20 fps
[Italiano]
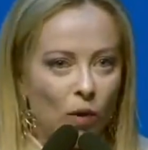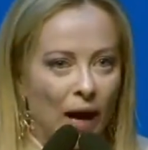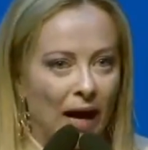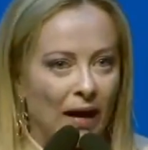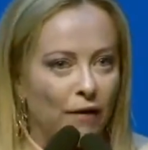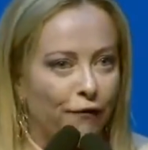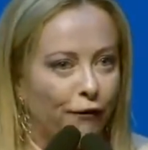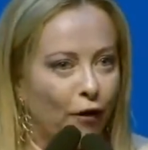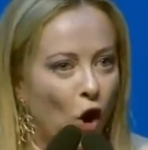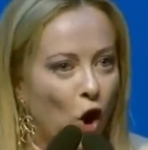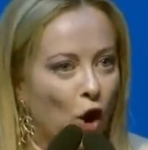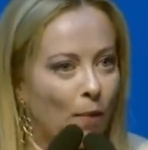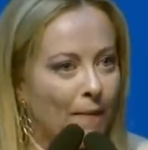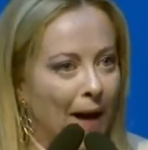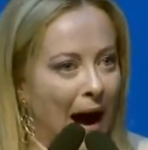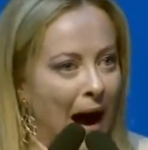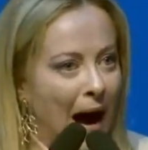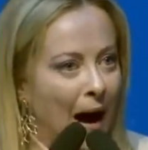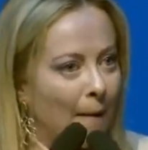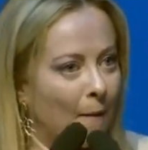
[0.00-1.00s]
è una
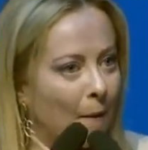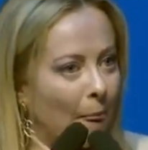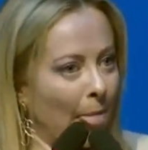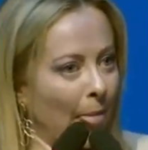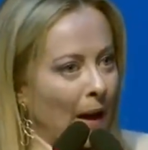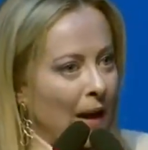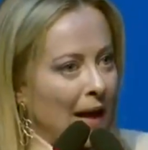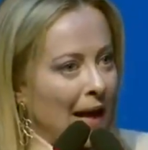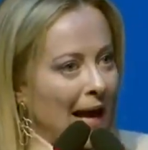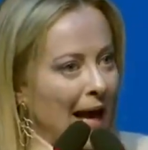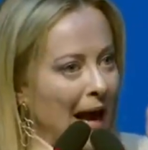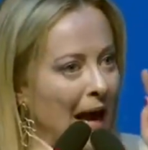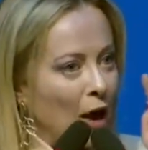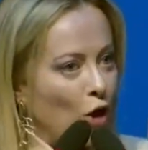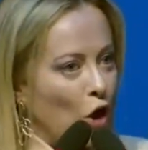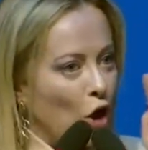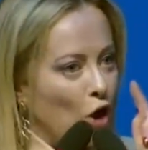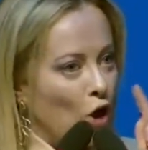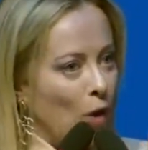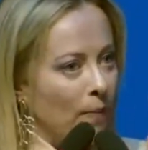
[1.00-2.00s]
riforma
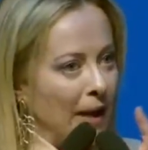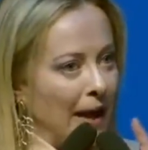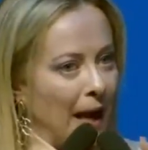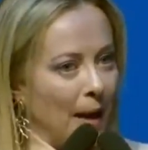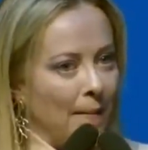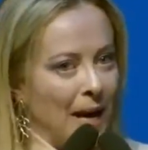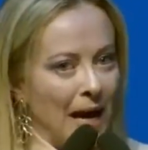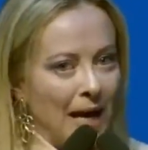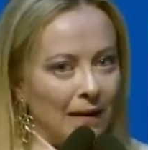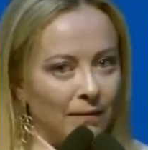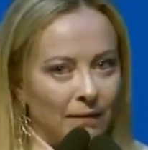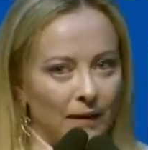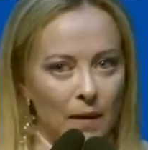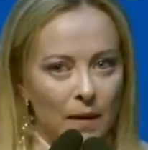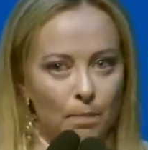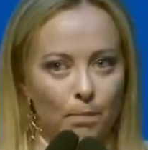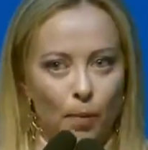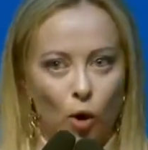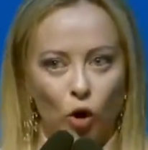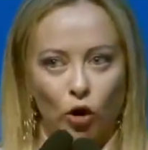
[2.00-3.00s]

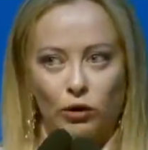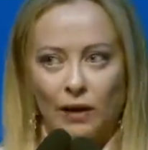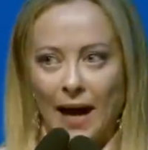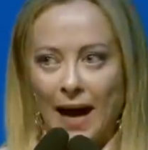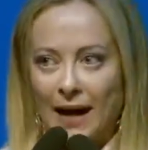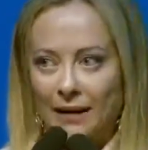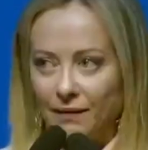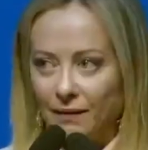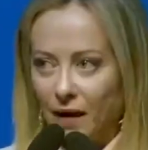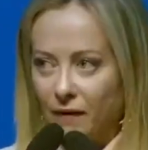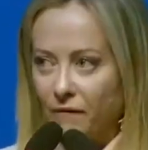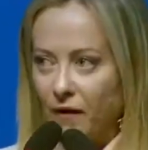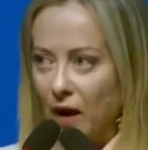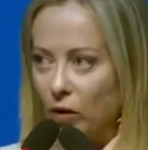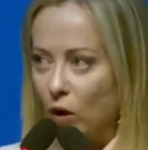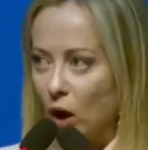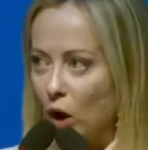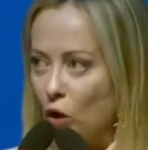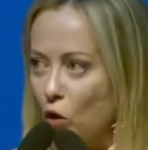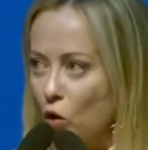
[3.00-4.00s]
economicamente importante?
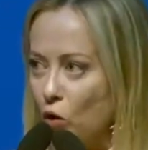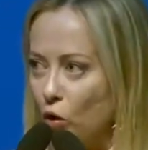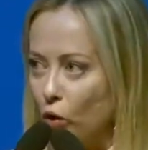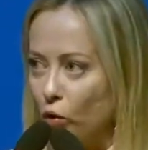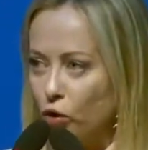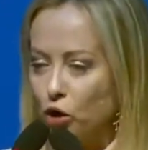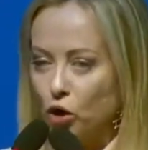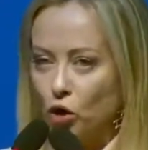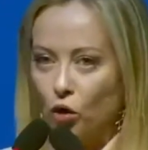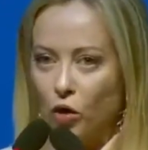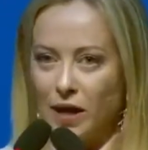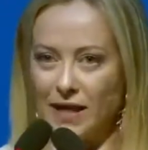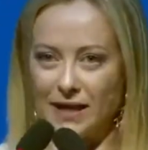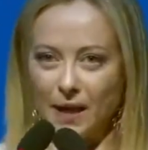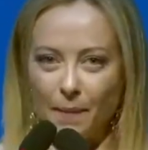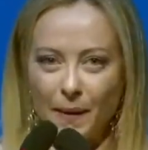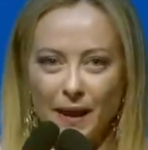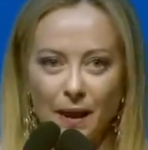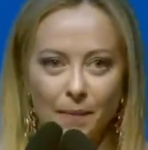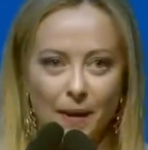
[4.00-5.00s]
Vado alla conclusione,
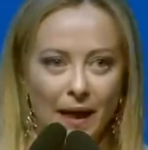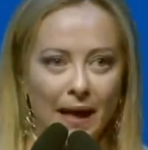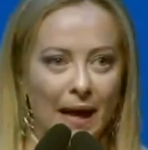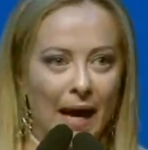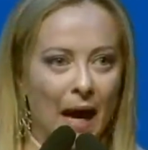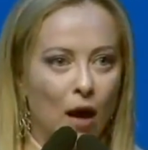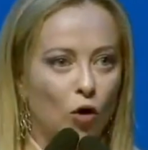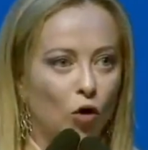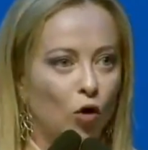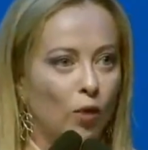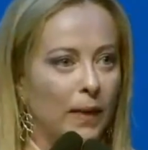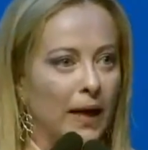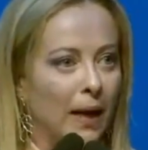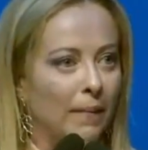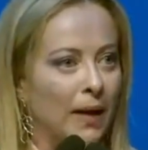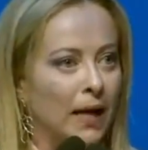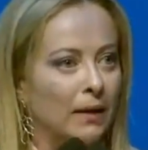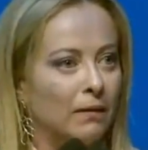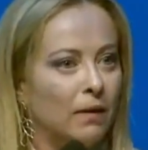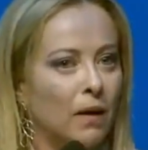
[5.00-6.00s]
sapete perché è
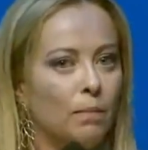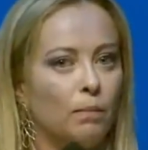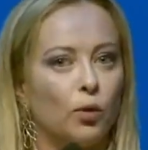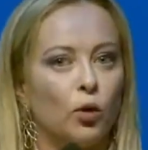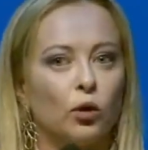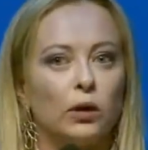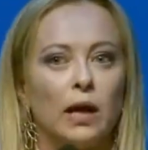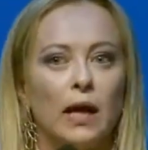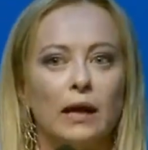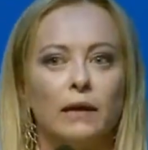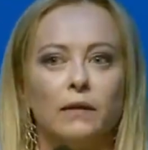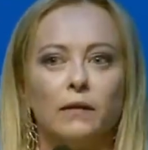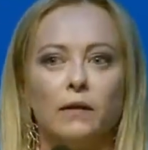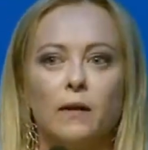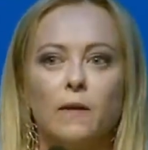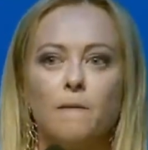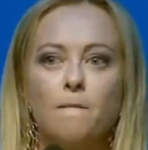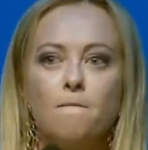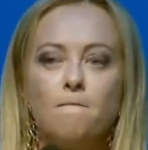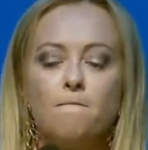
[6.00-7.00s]
economicamente
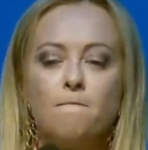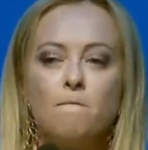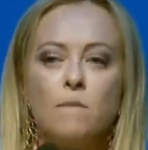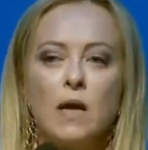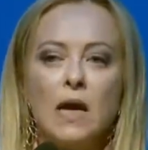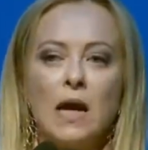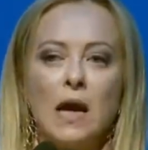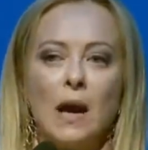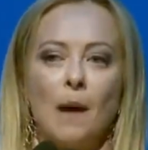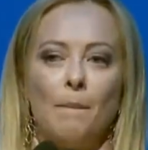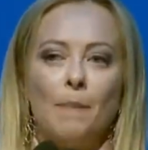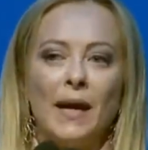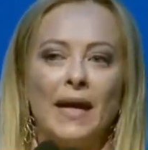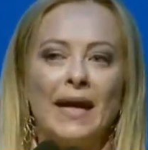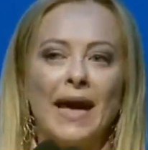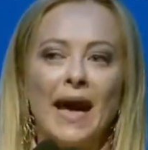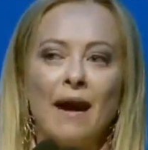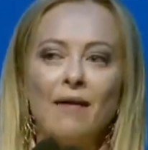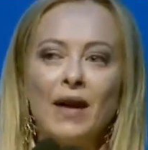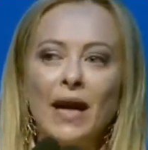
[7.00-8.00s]
importante?
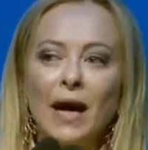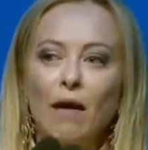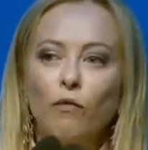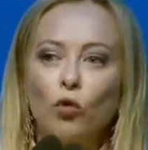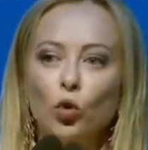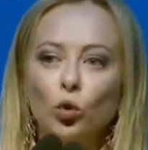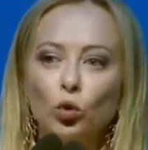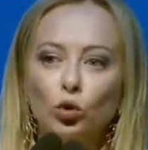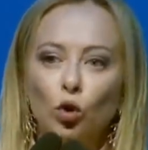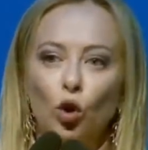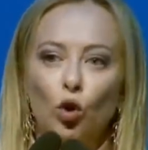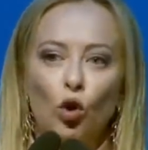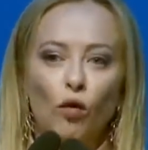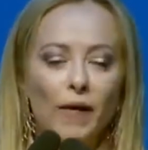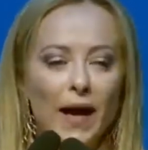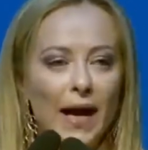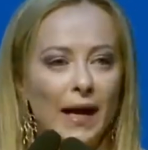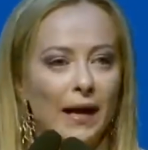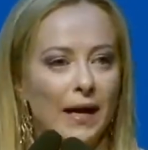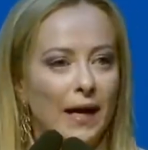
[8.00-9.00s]
Perché aver avuto
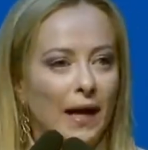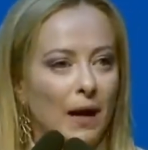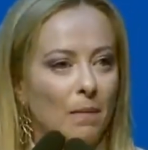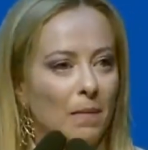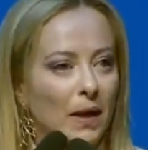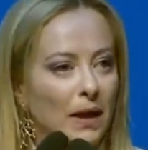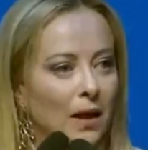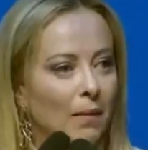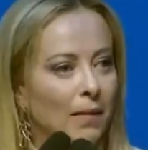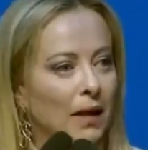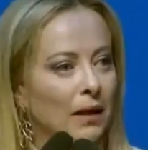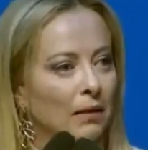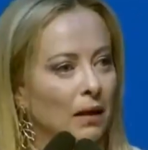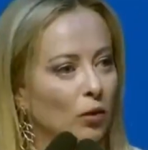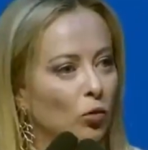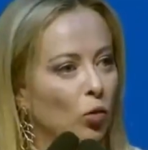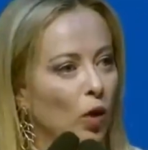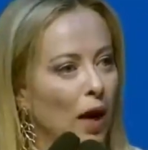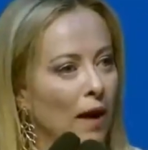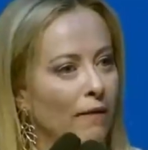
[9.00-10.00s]
governi che
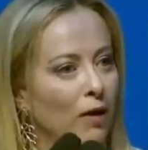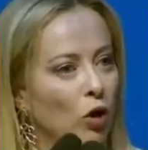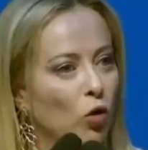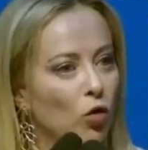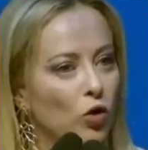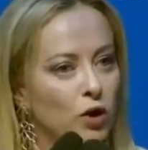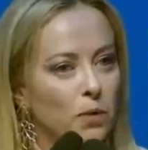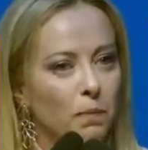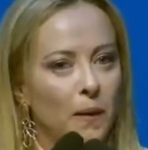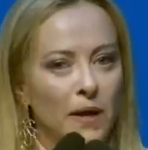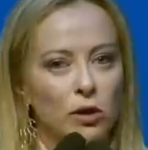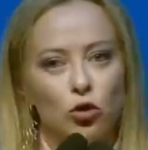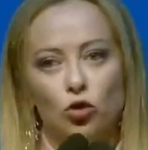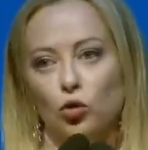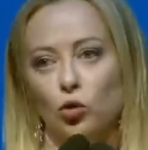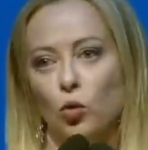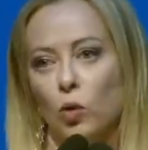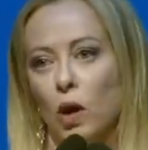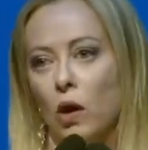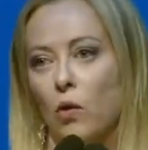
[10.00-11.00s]
mediamente duravano lo
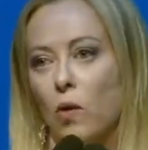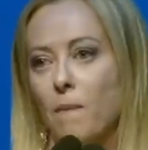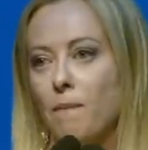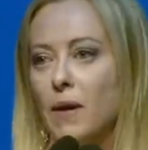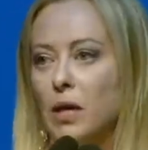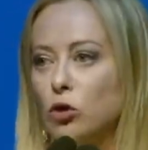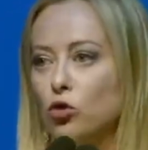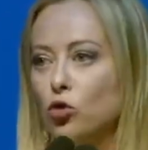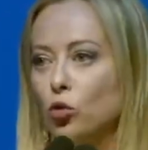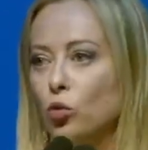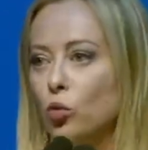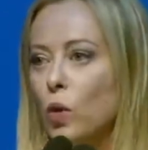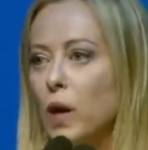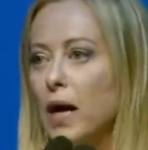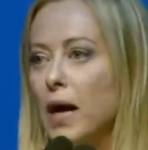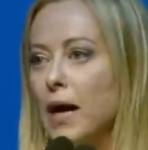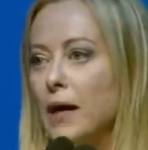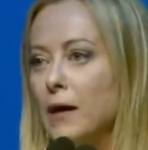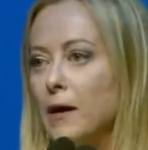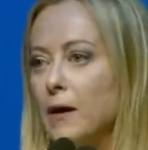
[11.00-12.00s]
spazio di un anno e mezzo,
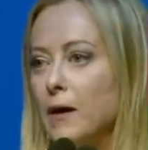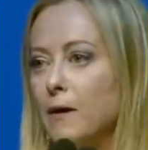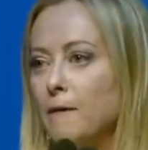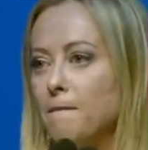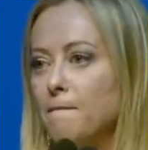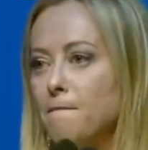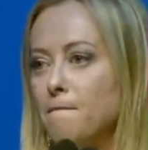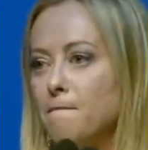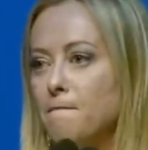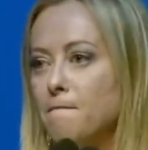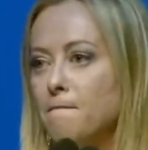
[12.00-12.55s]
due anni,